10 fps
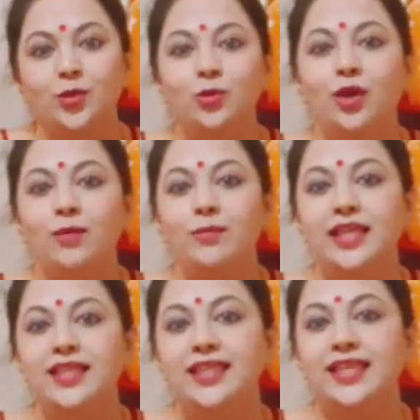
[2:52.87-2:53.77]
तो हम
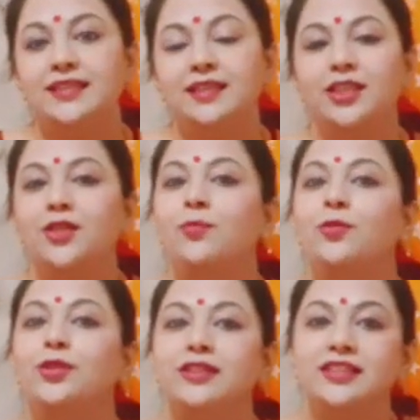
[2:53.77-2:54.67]
ये नहीं कह सकते कि वो
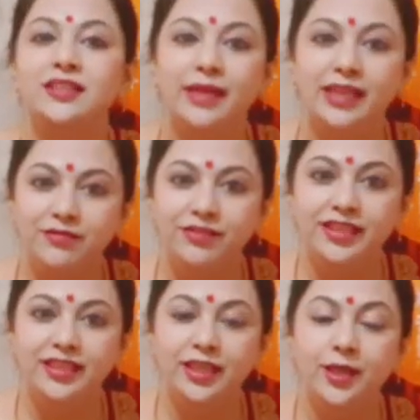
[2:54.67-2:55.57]
पूरी तरह से मेलिफिक
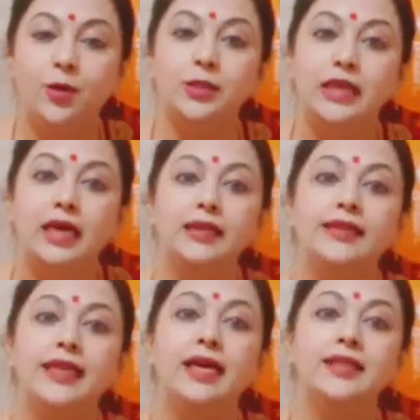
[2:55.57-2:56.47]
ही है और
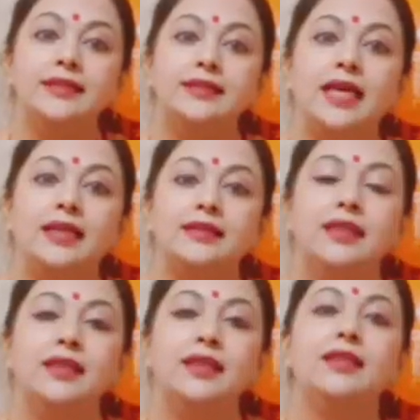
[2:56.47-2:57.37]
ध्यान
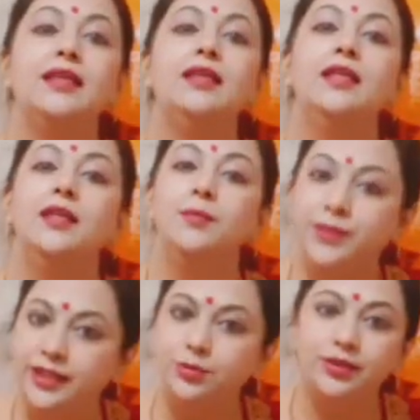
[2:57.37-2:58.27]
साधना करना
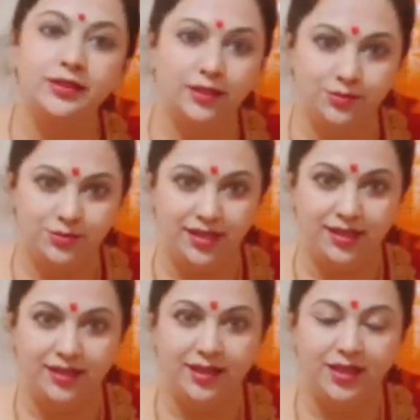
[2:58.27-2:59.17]
भी ट्वेल्थ हाउस है
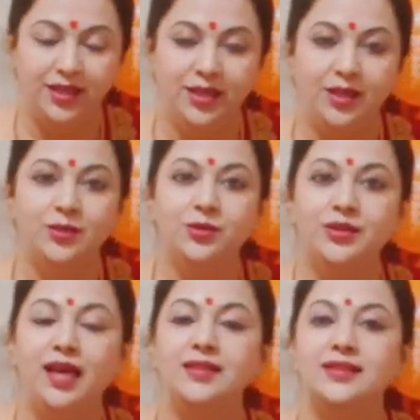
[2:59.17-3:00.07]
तो
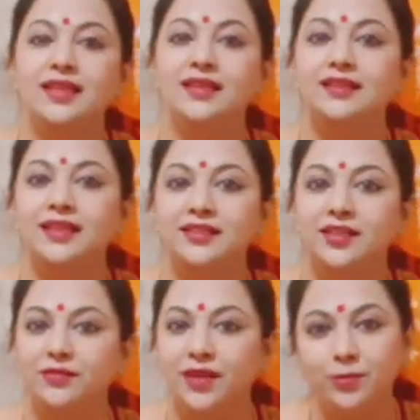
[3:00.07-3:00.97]
ध्यान साधना की
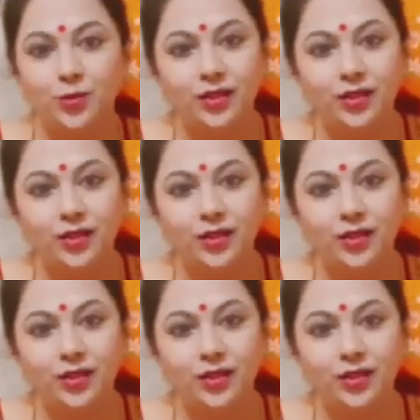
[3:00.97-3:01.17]
तरफ आपको